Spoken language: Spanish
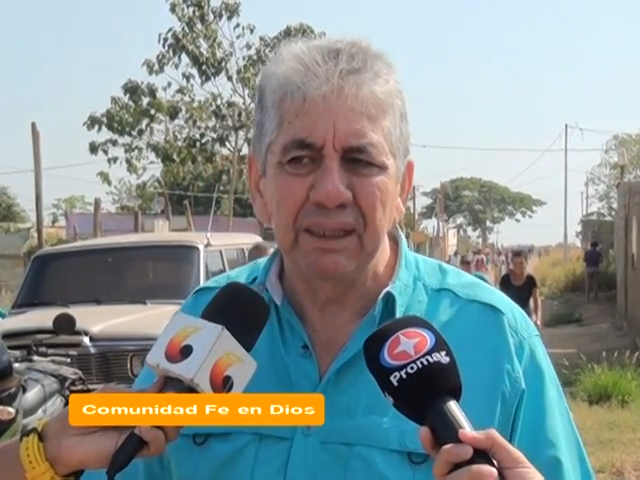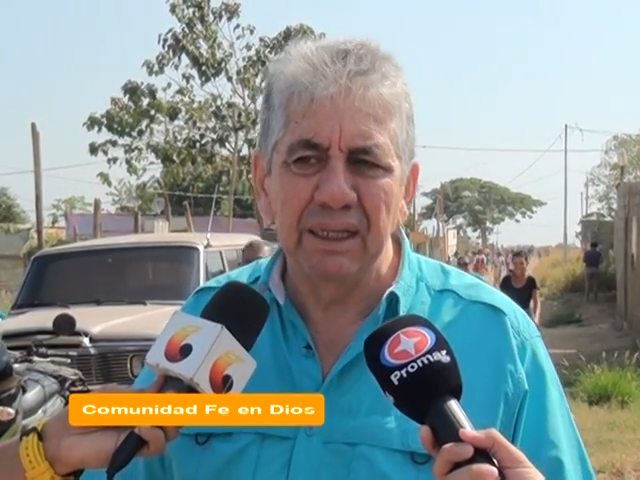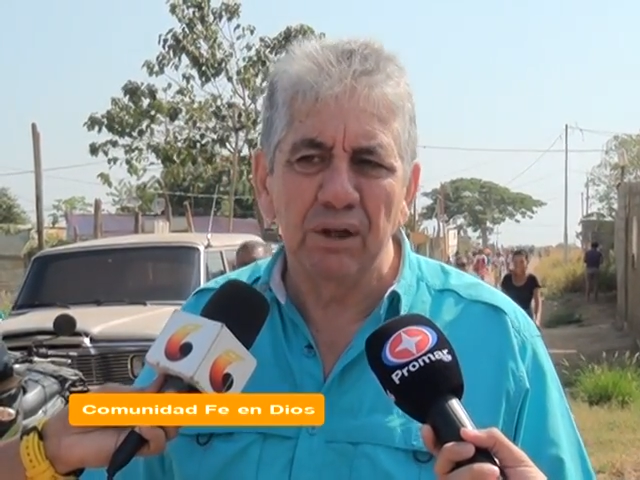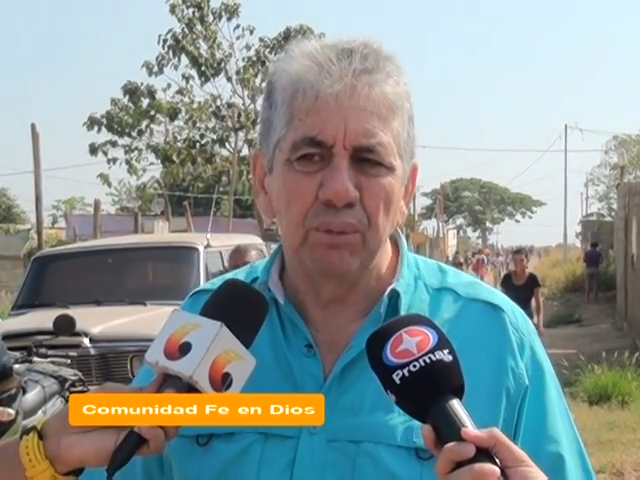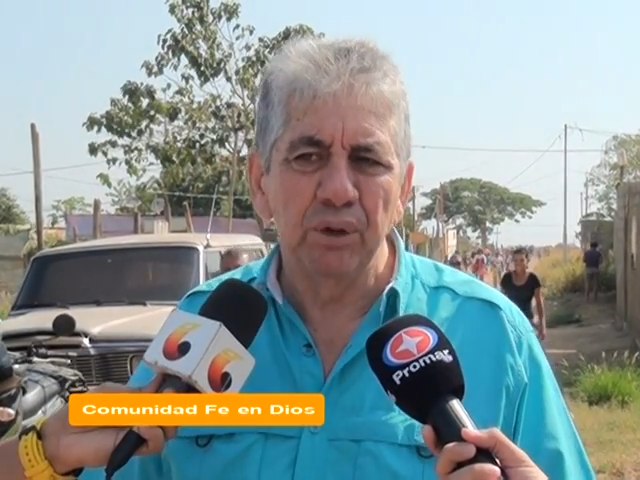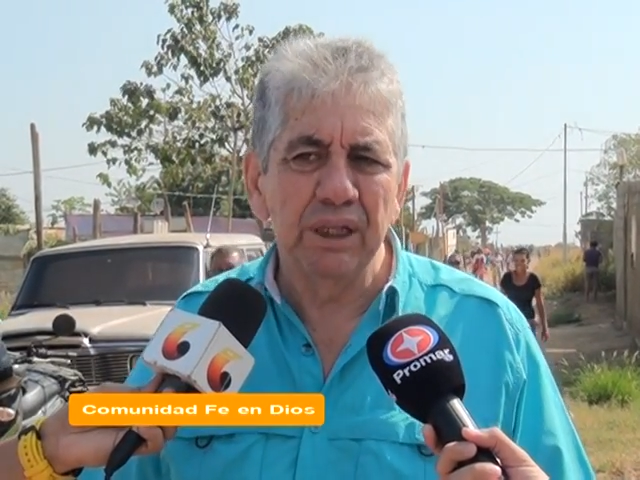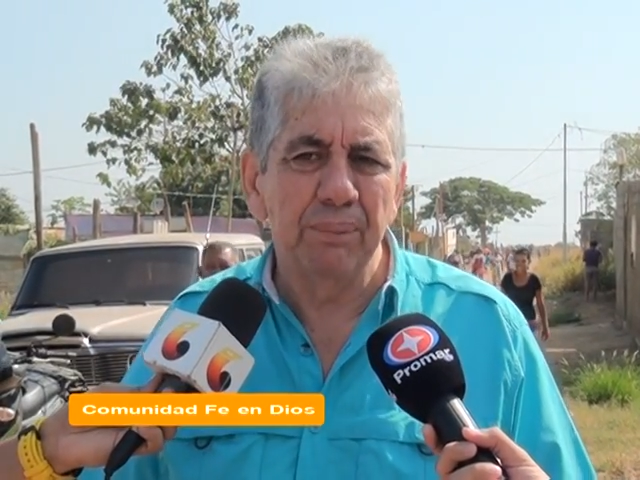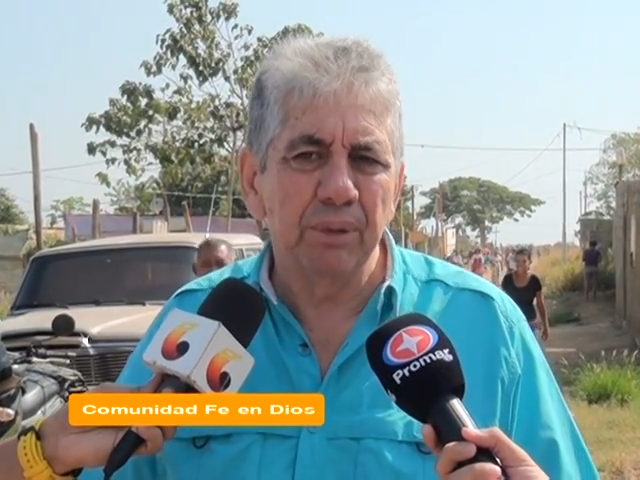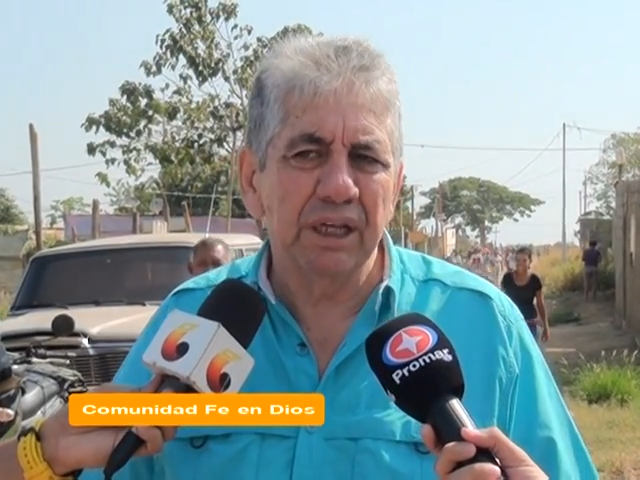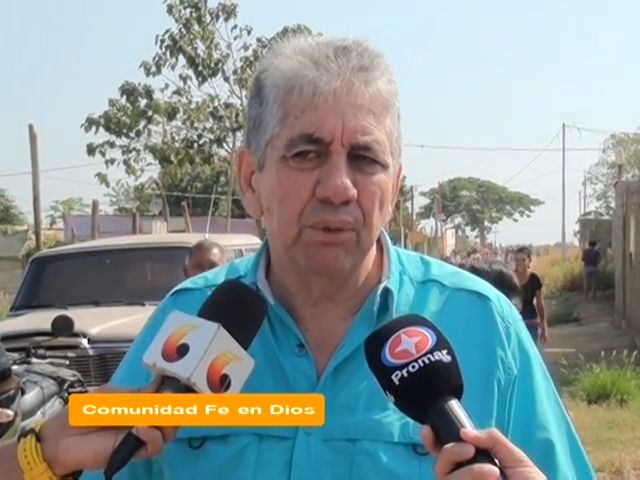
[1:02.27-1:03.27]
de la
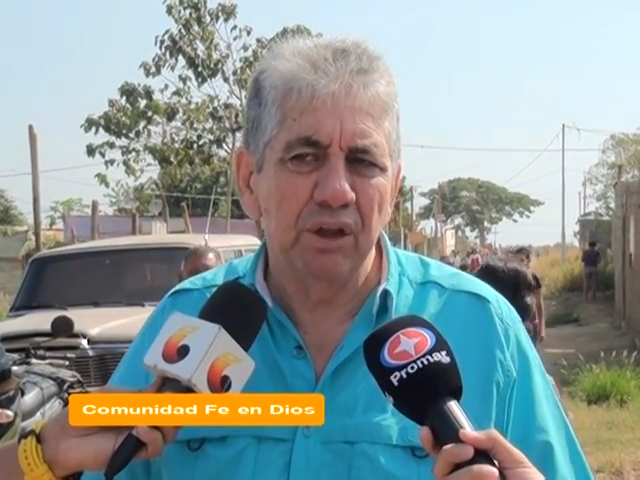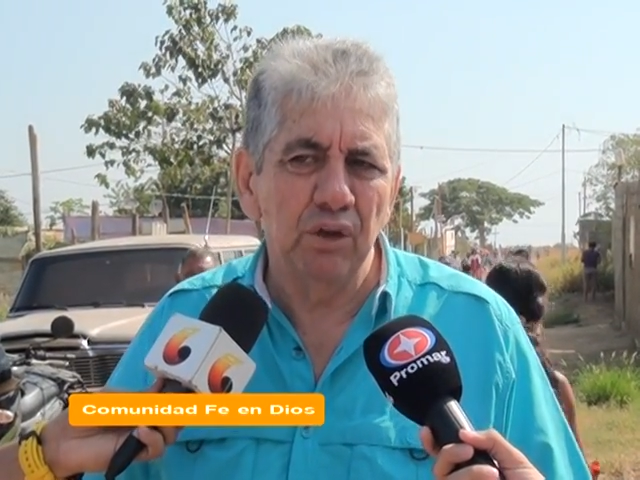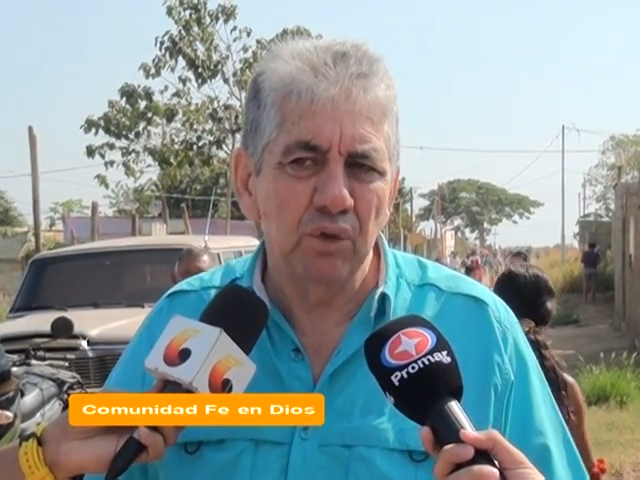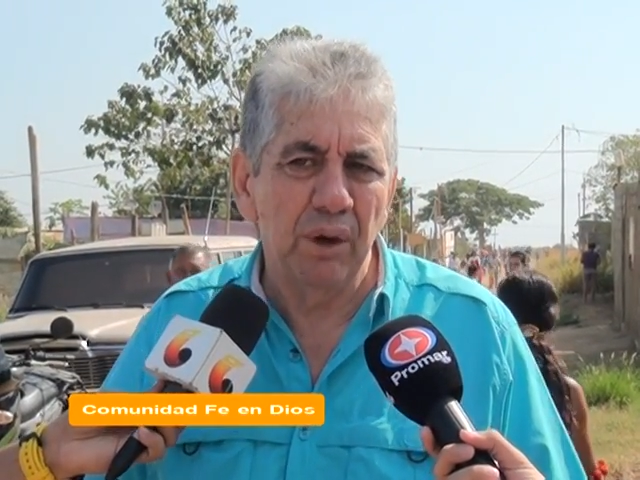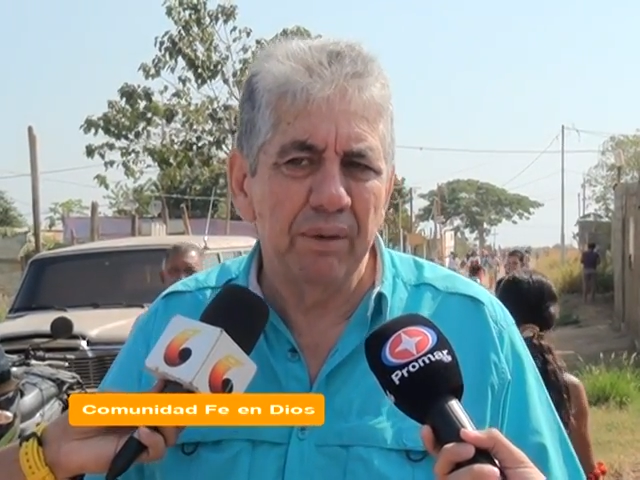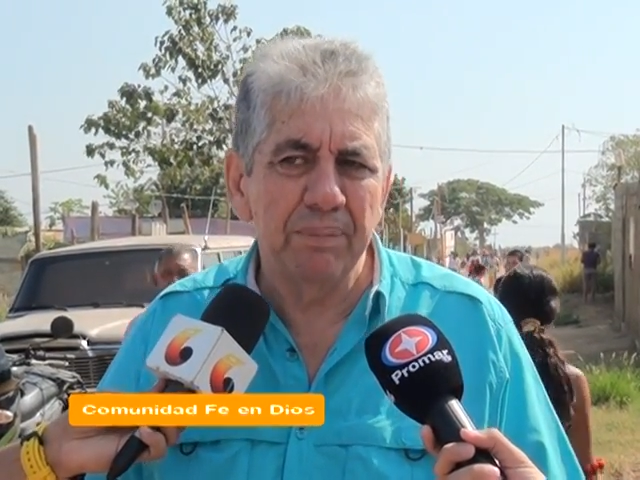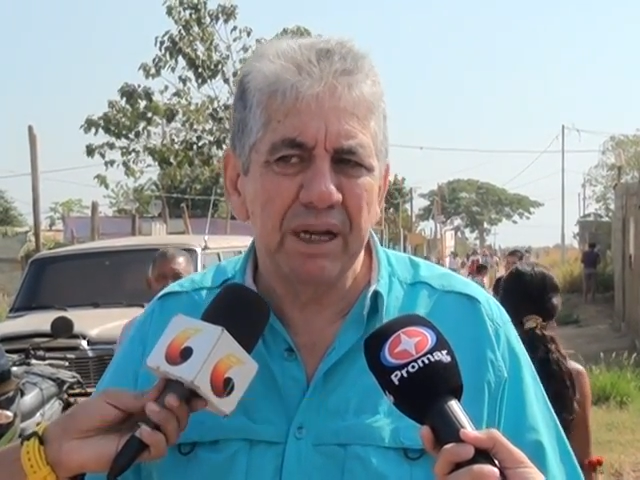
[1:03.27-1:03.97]
comunidad, porque cuando llueve